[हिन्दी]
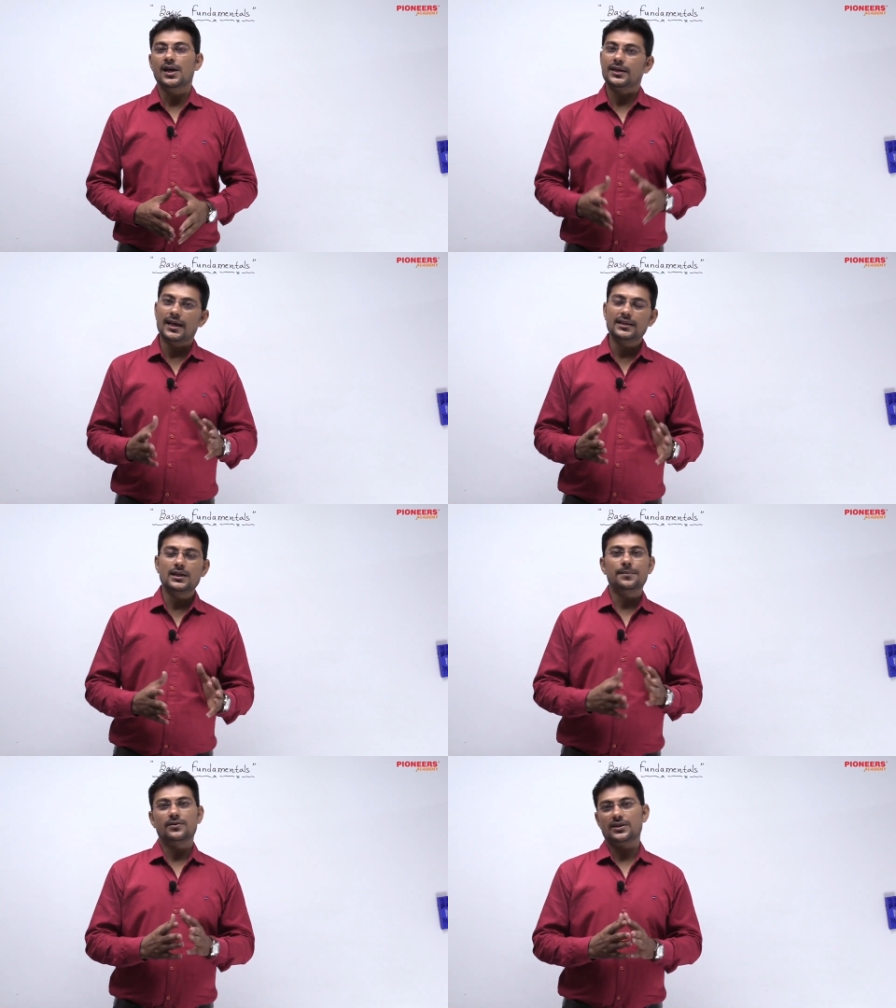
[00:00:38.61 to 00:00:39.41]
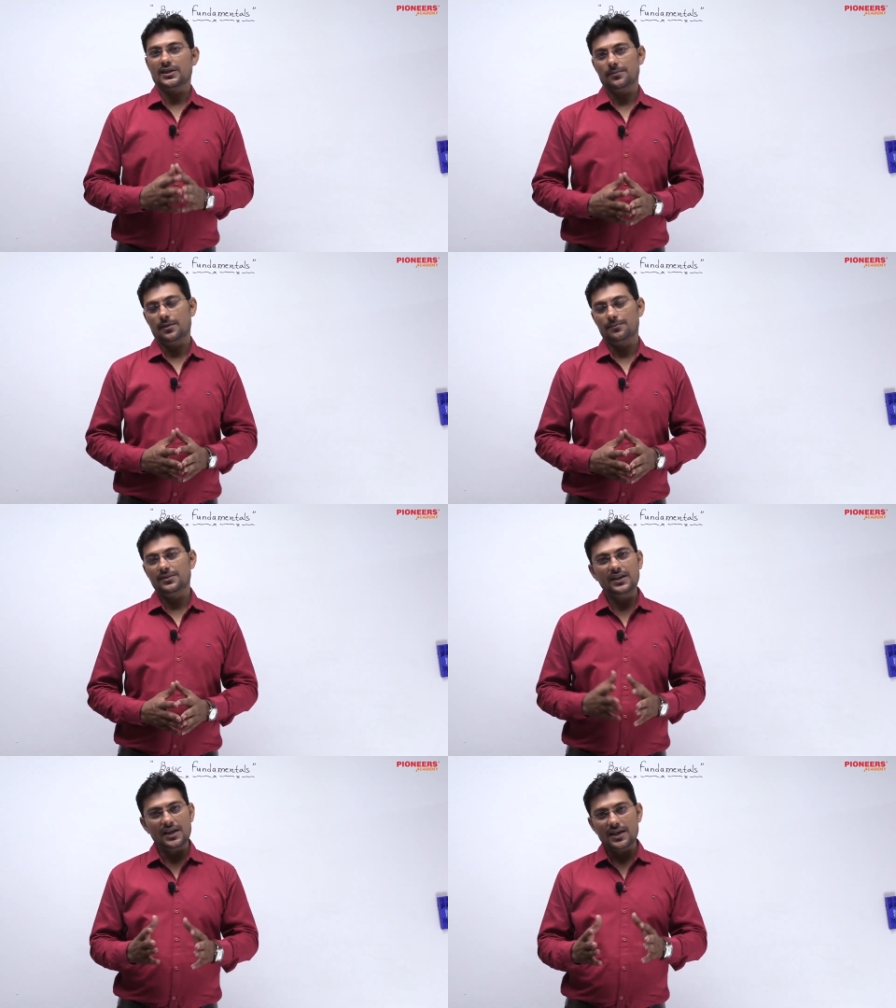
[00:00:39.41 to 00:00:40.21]
केंद्रीय प्रवृत्ति के माप
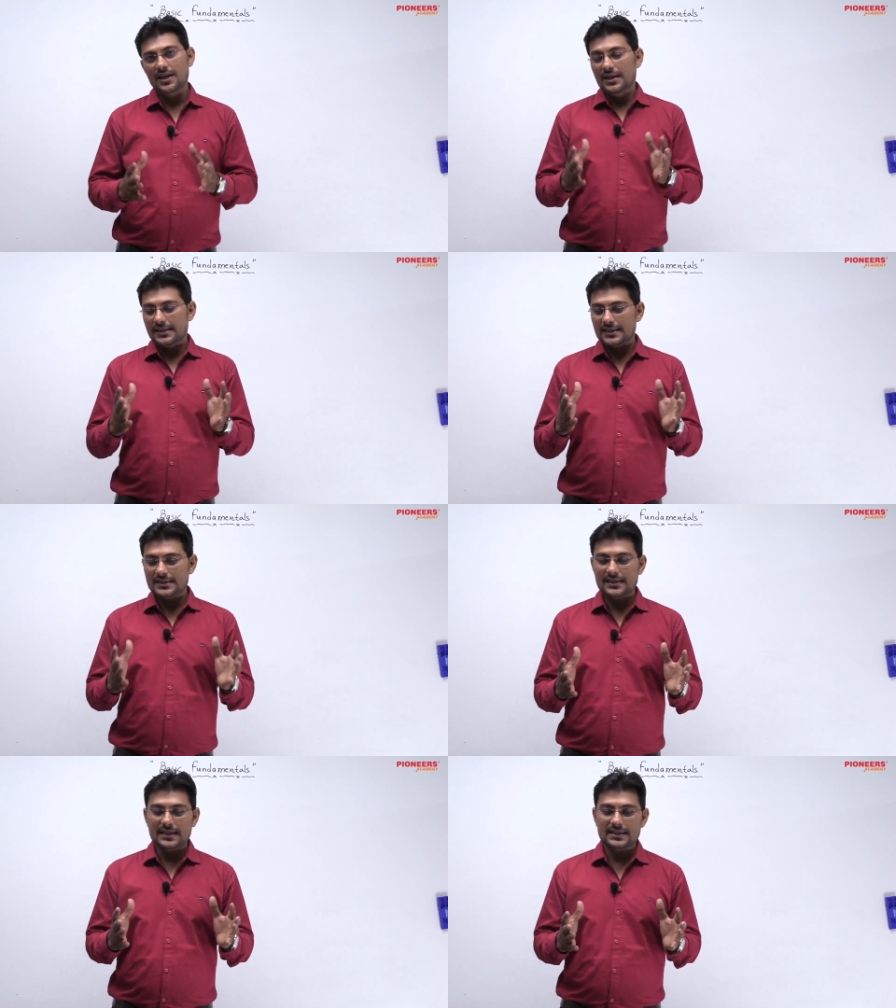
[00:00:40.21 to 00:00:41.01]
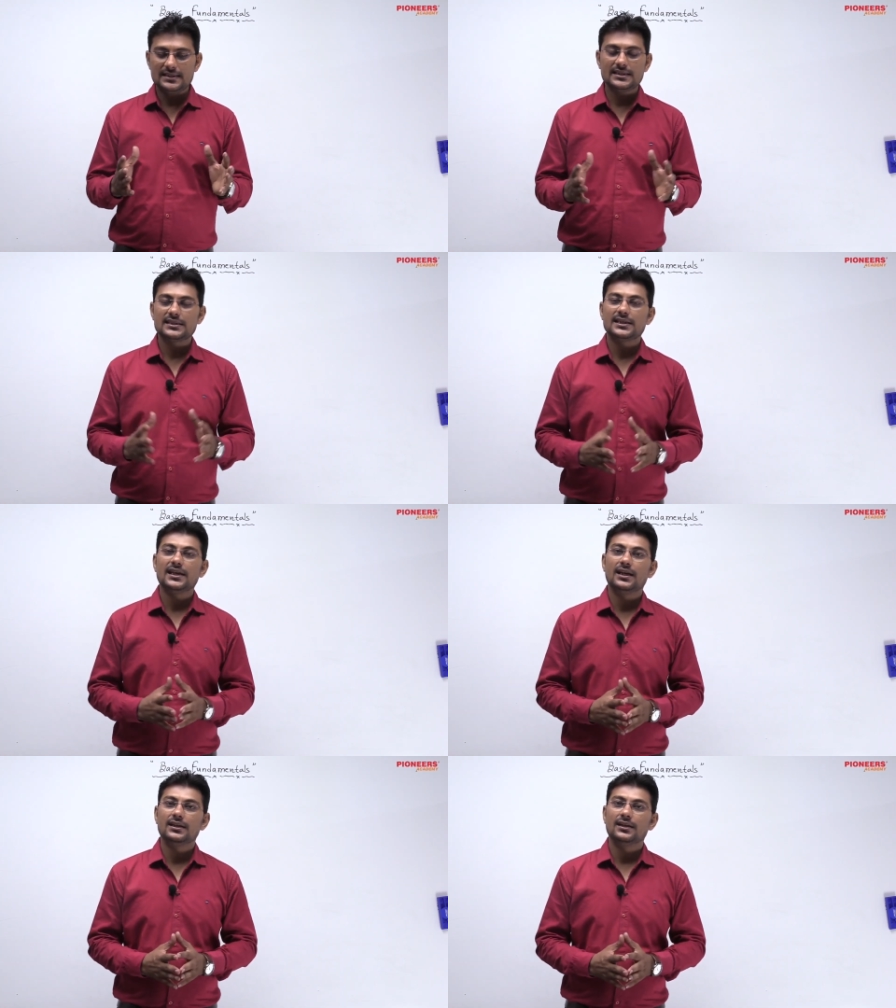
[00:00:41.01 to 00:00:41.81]
देखिए स्टेटिस्टिक्स के
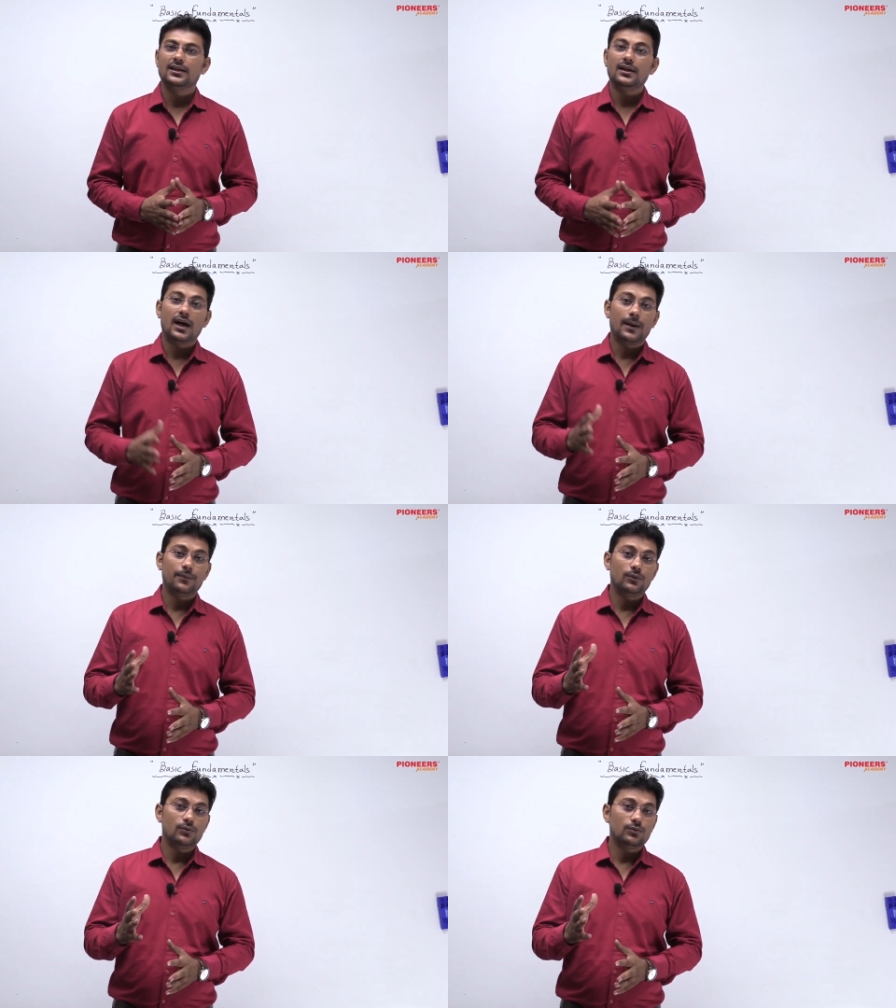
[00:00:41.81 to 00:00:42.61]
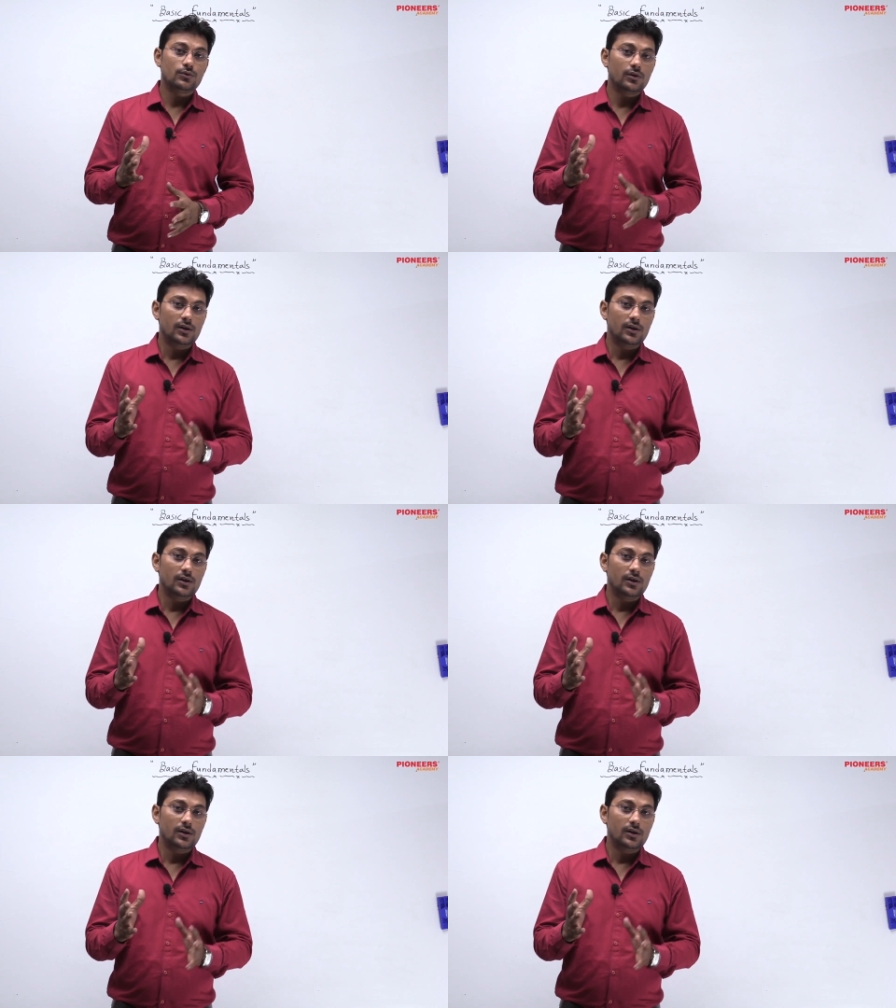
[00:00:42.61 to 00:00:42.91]
अंदर आप लोगों को